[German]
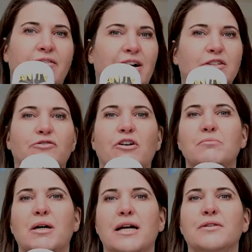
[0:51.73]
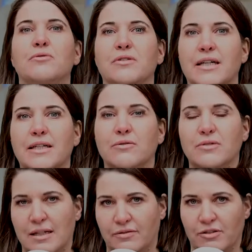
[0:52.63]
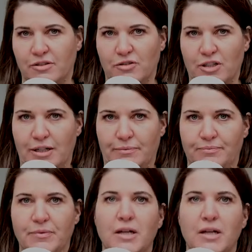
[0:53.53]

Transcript: war sofort bereit, uns Rede und Antwort zu stehen.